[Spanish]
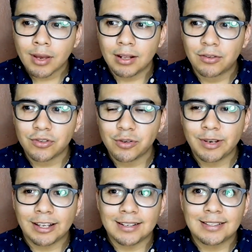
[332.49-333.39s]
Entonces yo
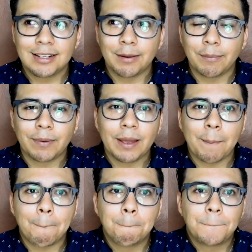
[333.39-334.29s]
me quedé así de,
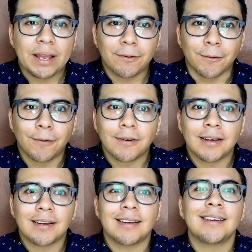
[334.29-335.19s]
¿qué pedo?
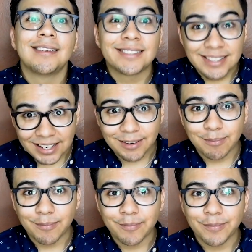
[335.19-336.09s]
Y
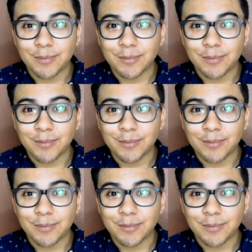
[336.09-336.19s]
sí,